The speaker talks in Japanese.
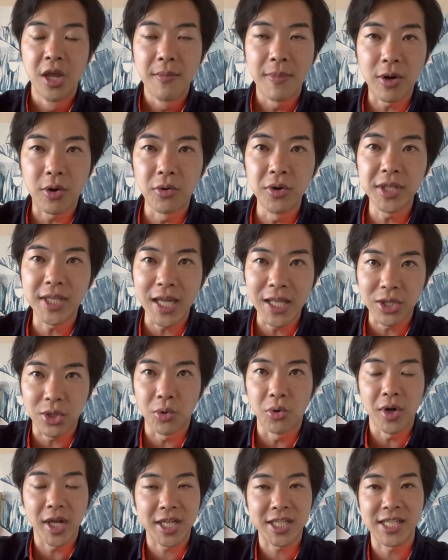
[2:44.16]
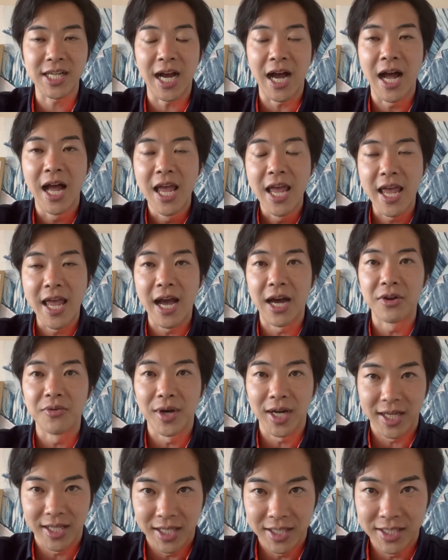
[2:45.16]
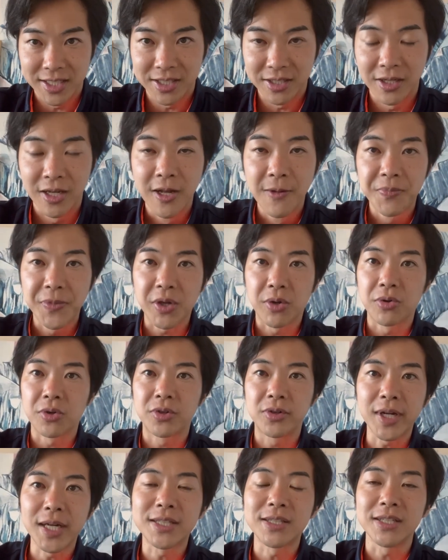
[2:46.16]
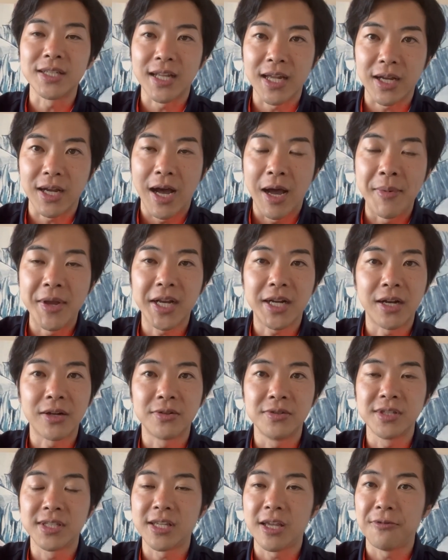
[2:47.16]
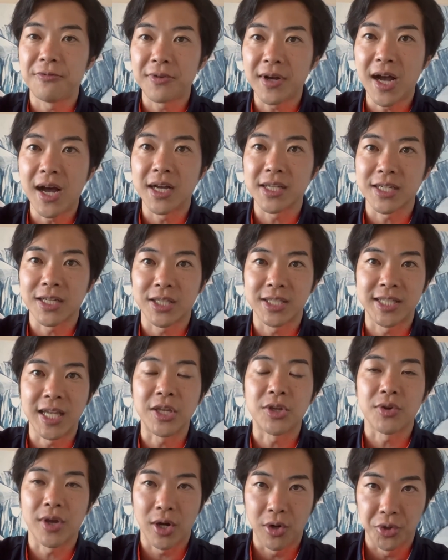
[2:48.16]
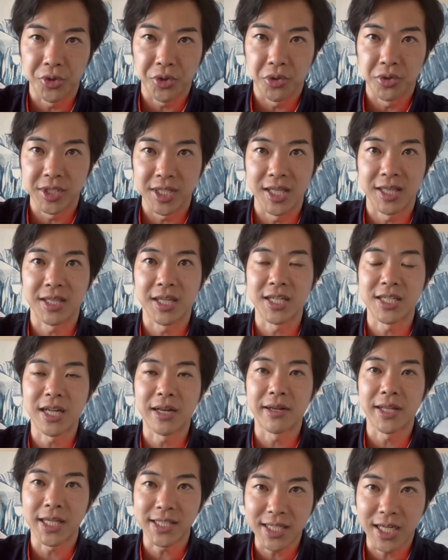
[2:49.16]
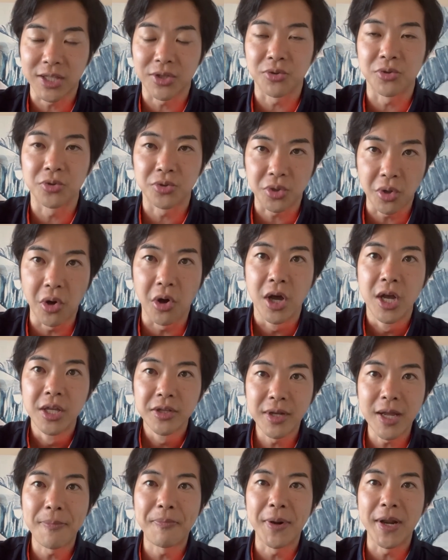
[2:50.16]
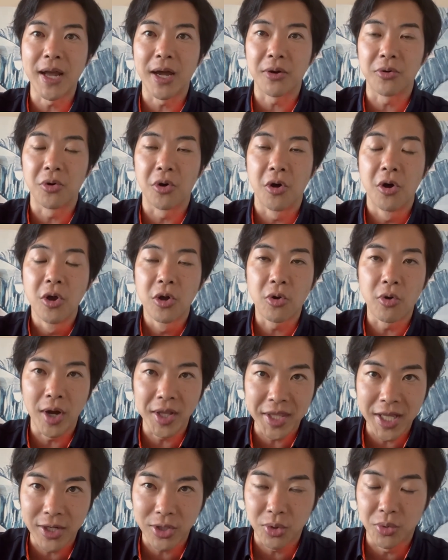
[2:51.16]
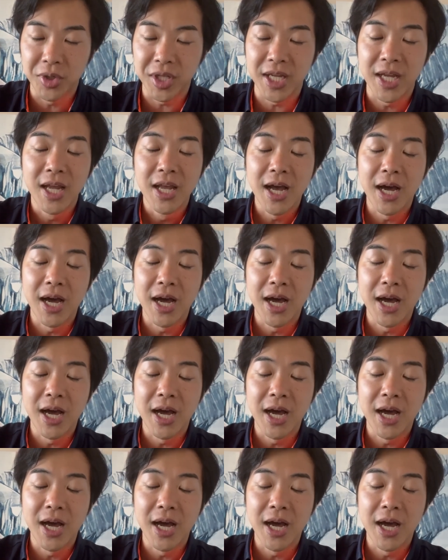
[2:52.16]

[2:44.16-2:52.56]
と。こういう伝統、歴史があるわけなんです。で、この9月にね、アメリカ軍政府が、じゃあ選挙やろうと設定したのはなぜかというと、やっぱりご案内の通り、